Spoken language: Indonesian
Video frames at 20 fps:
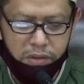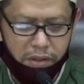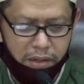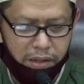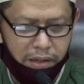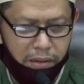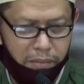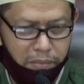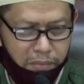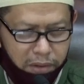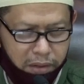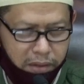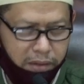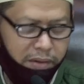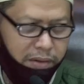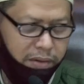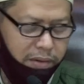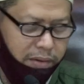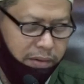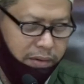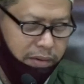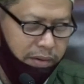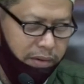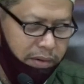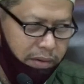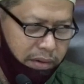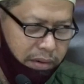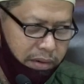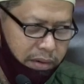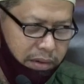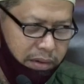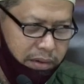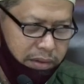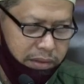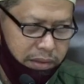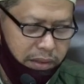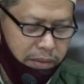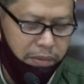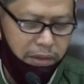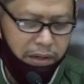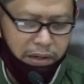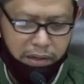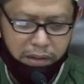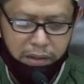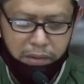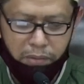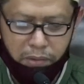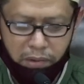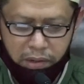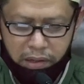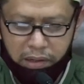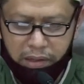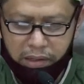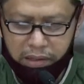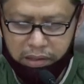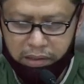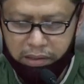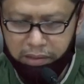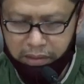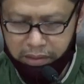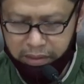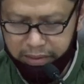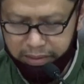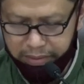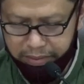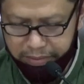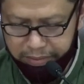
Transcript: rahmat. Jemaah yang dimuliakan Allah,